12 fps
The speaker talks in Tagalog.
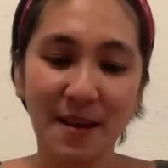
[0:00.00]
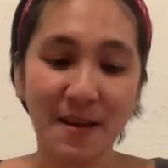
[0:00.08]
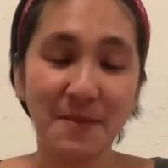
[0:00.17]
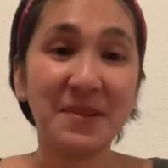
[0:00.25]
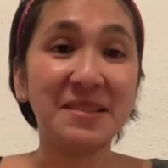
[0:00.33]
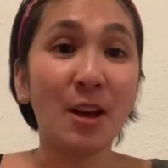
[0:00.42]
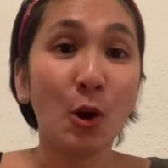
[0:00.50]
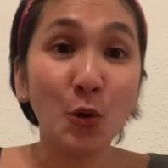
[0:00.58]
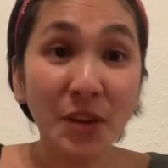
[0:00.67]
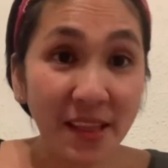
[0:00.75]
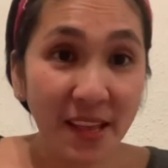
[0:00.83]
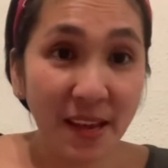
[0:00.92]
Basta ho,
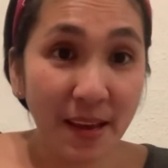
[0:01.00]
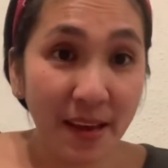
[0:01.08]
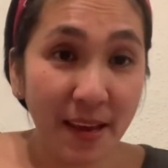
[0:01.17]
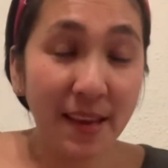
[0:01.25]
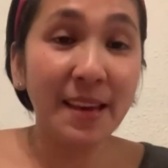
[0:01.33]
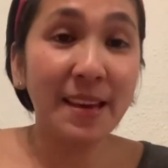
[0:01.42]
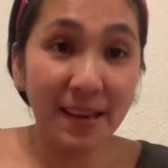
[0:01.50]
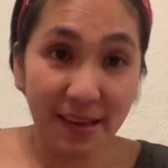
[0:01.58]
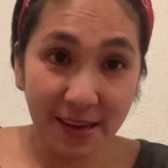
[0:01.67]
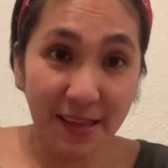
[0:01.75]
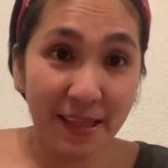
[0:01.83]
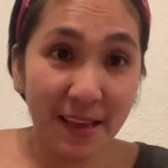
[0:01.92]
hindi,
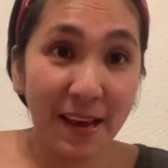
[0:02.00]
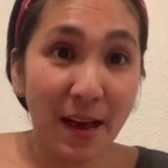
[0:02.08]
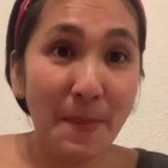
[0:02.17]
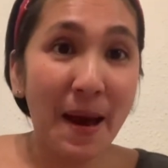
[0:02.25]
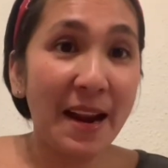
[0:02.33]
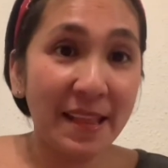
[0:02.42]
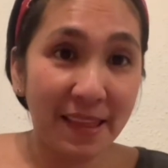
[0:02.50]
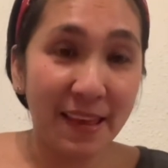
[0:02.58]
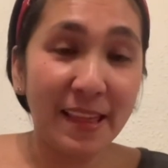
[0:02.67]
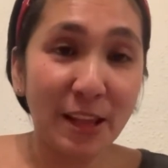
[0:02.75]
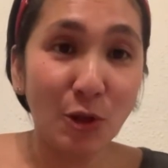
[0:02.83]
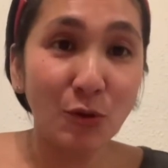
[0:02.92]
hindi ka maarte
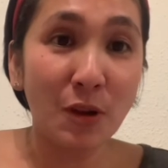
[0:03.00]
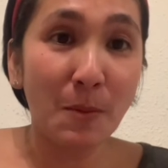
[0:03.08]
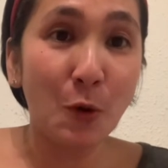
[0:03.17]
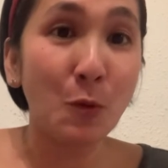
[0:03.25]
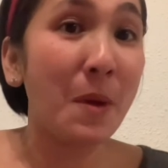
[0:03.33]
dito sa abroad.